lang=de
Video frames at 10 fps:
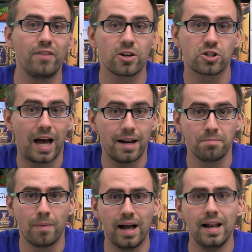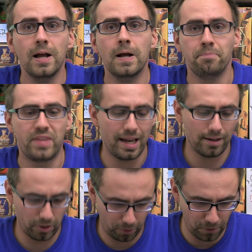wir starten mal
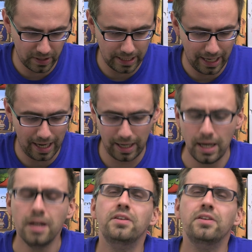der Größe nach.